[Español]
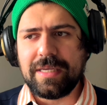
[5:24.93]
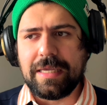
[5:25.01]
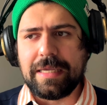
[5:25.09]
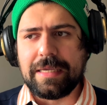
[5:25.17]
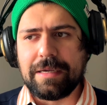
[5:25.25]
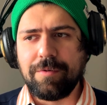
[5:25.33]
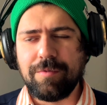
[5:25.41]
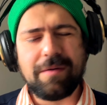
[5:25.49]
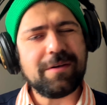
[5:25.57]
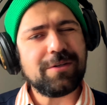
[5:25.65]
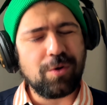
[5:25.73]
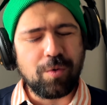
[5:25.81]
y una
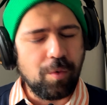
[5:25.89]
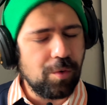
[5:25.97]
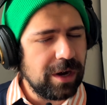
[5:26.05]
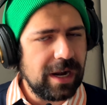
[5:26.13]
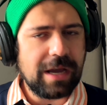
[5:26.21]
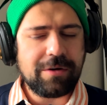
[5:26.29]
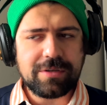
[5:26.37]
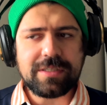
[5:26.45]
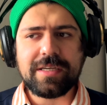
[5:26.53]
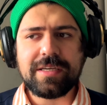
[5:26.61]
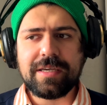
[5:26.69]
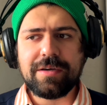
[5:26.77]
vez ocurre la
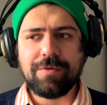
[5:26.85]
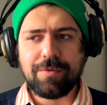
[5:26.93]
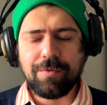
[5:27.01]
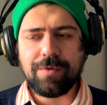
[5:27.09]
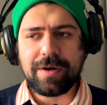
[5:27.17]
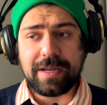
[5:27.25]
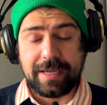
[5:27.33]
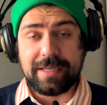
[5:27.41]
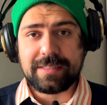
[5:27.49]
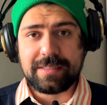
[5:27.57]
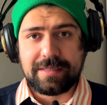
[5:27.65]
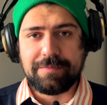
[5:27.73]
cosa que ocurre
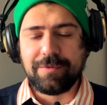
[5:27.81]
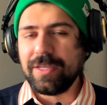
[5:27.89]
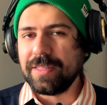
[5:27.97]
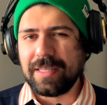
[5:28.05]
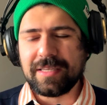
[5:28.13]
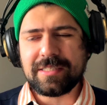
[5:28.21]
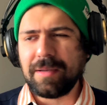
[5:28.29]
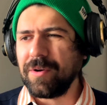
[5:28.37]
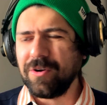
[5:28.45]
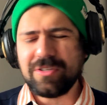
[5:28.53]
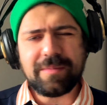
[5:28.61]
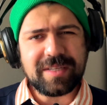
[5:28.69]
es muy intensa,
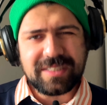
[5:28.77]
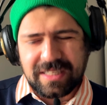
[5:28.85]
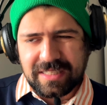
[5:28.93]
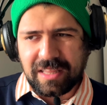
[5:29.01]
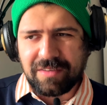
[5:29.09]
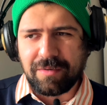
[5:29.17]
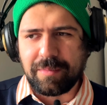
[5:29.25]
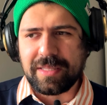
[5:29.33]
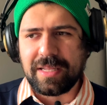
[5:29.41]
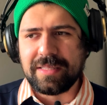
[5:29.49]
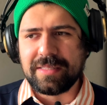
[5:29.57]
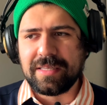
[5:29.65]
pero no se presenta de forma
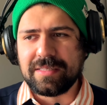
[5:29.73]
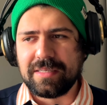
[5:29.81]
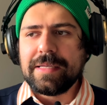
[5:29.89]
tan intensa.